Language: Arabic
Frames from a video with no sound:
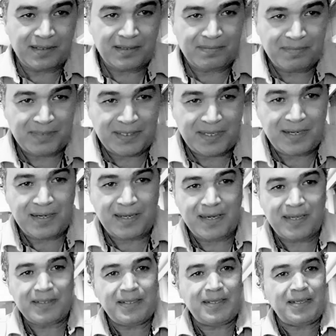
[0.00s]
المساله
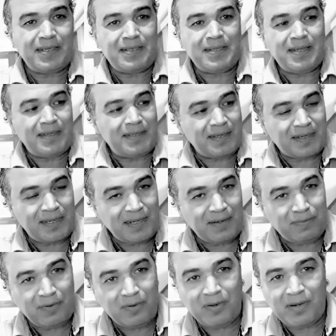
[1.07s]
هذه لان هي كاينه
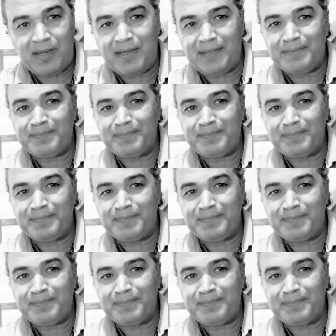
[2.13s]
في القران